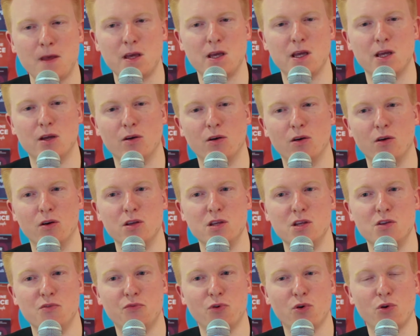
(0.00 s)
et
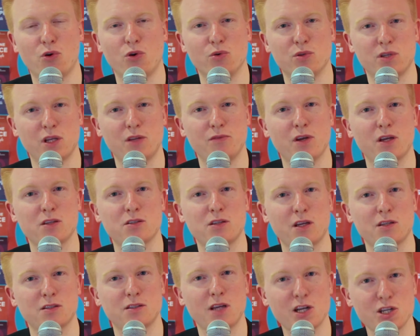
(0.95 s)
il faut que nos
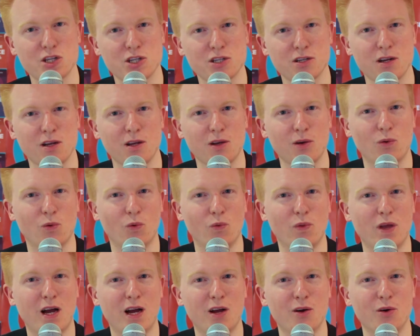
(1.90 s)
adversaires sachent
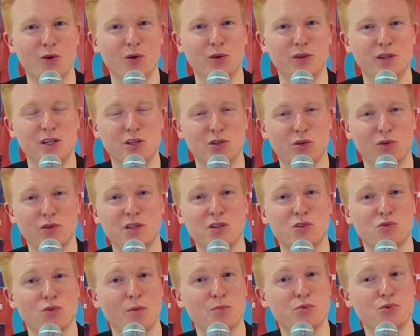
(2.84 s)
qu'on a des gens qui
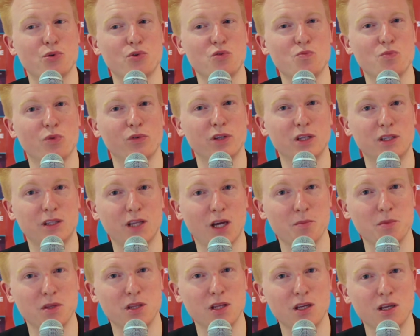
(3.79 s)
sont absolument
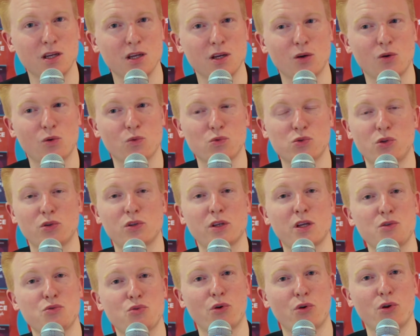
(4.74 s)
déterminés,
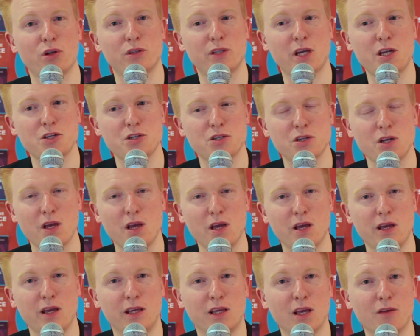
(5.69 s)
concentrés leurs tâches,
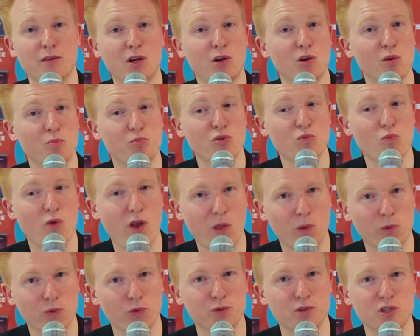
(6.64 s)
et qu'avec le peu de
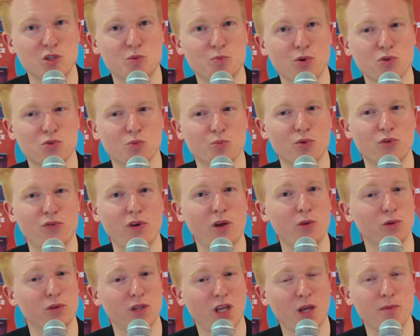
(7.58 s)
moyens dont on dispose, on peut
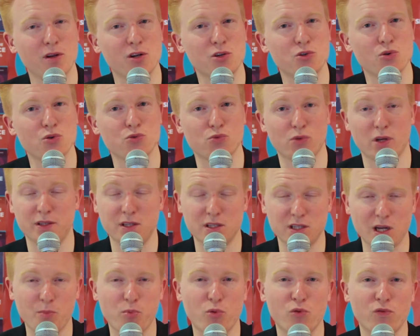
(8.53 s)
faire de très belles choses. On l'a
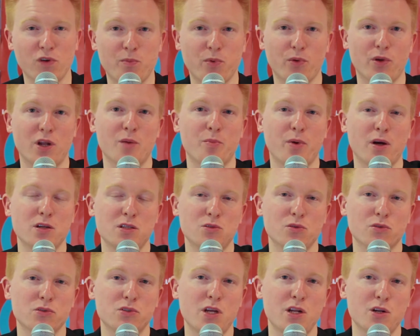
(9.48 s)
déjà prouvé pendant la
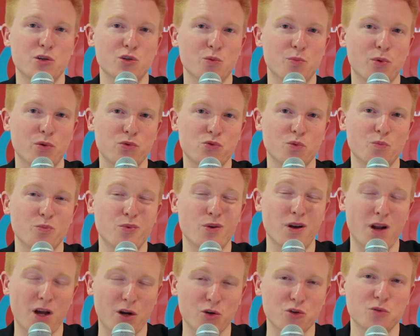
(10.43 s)
présidentielle, et je pense qu'on peut
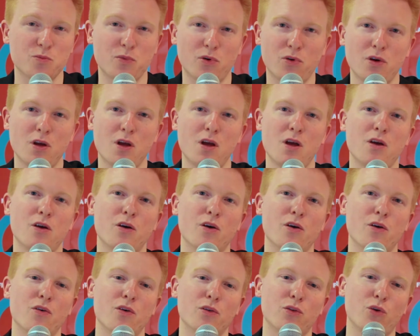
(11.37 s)
largement
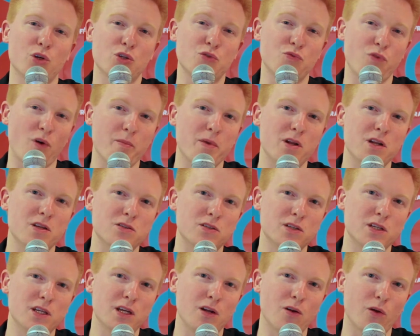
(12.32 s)
euh, transformer
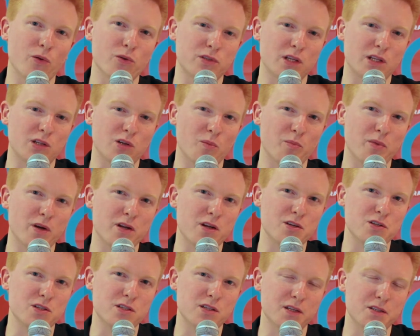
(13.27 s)
l'essai lors de cette campagne
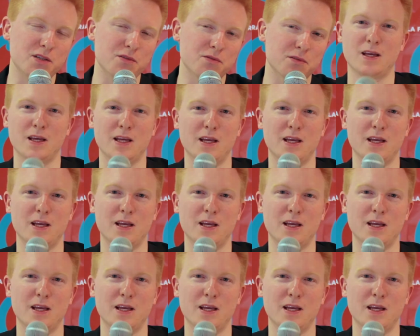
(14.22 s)
législative.